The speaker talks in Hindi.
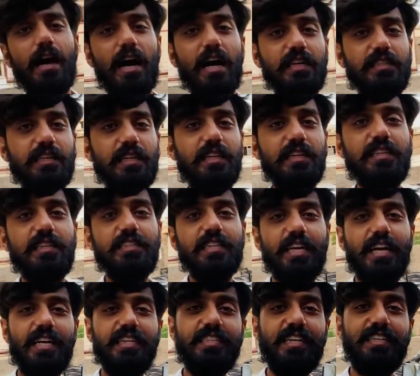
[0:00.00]
आज के लिए
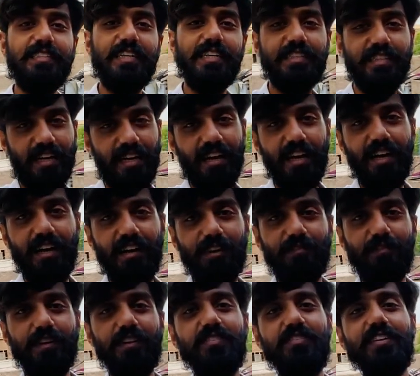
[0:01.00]
दीजिएगा इजाज़त अल्लाह
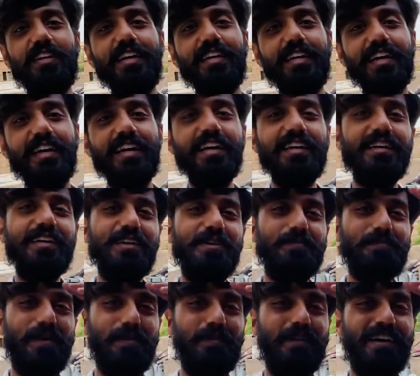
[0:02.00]
हाफिज टाटा
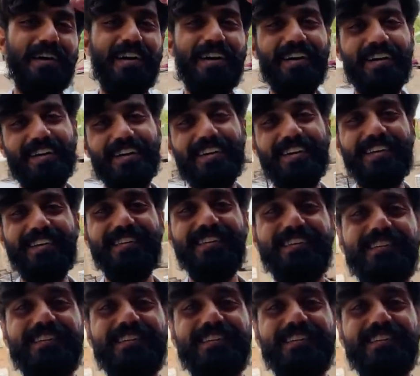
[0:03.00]
बाय